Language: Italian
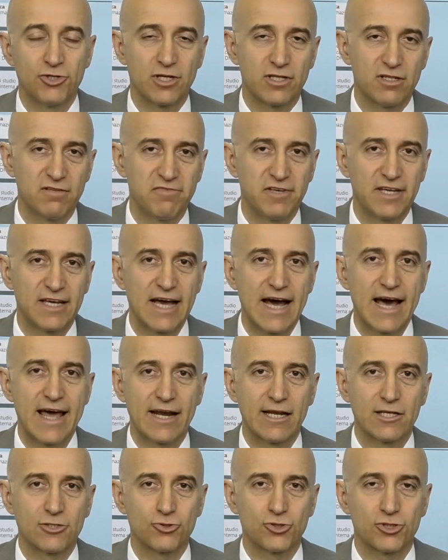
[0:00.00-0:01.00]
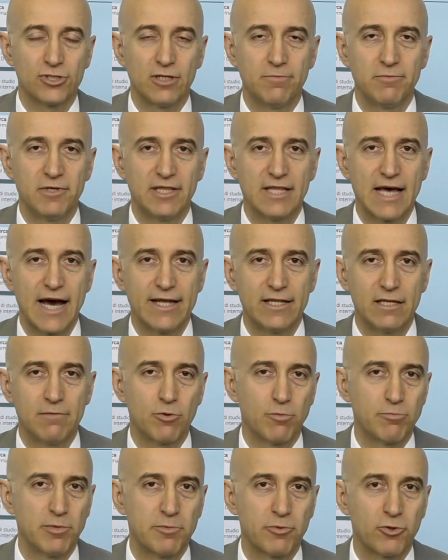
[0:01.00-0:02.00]
certificare la sostenibilità
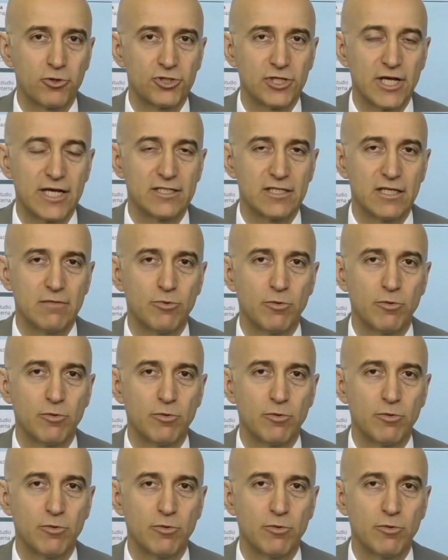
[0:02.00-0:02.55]
dei propri processi,